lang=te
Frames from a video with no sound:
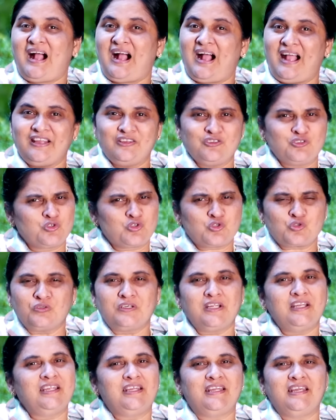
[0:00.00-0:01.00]
ఆయన
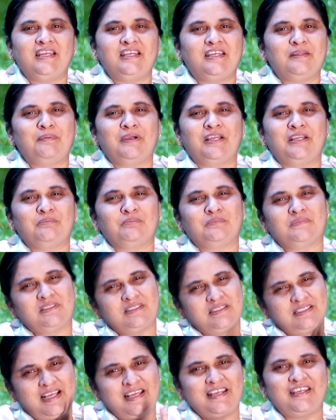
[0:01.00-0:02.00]
చూసుకుంటే నీకేంటి భయం
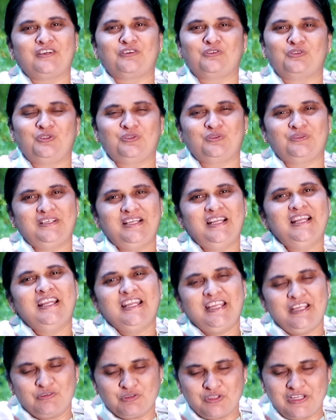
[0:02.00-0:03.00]
ధైర్యం ఉండు
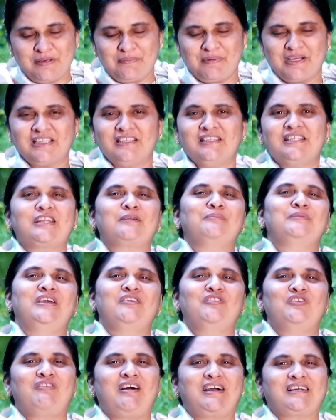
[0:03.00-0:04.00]
ఈ ఉదయం అందరం
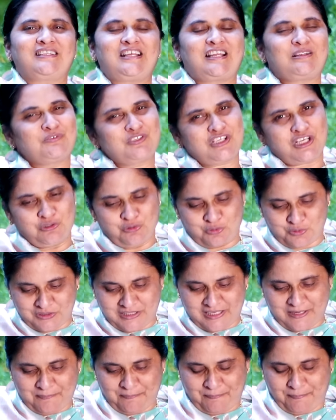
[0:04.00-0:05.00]
దేవుని వాగ్దానం
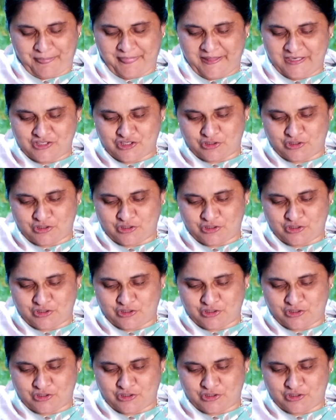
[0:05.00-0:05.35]
చదువుకుందాం నేను